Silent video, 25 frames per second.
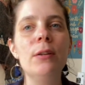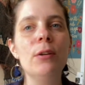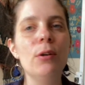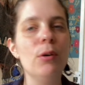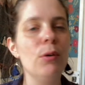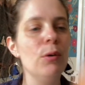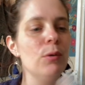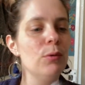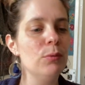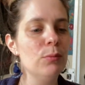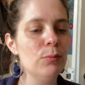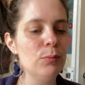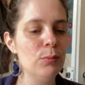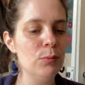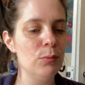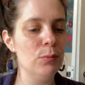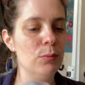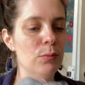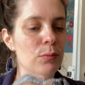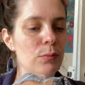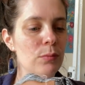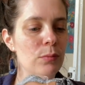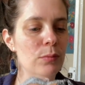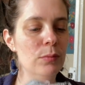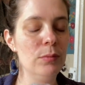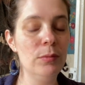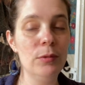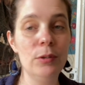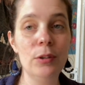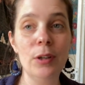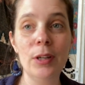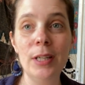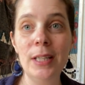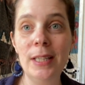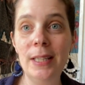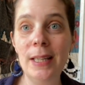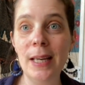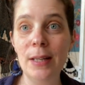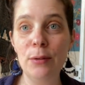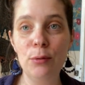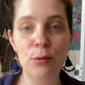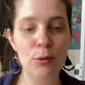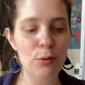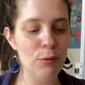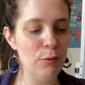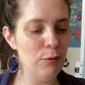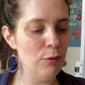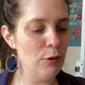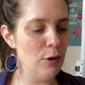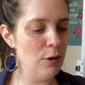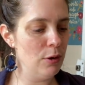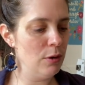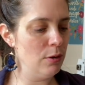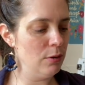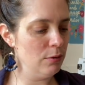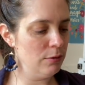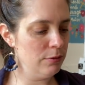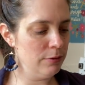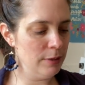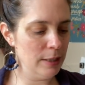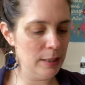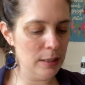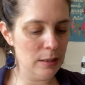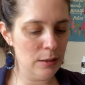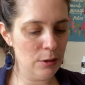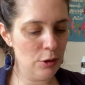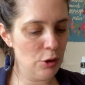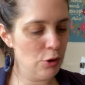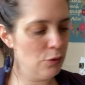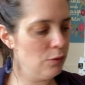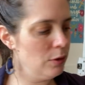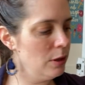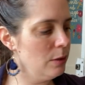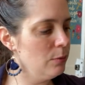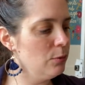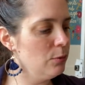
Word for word: dans, dans, Il y a deux vlogs en fait. Je voulais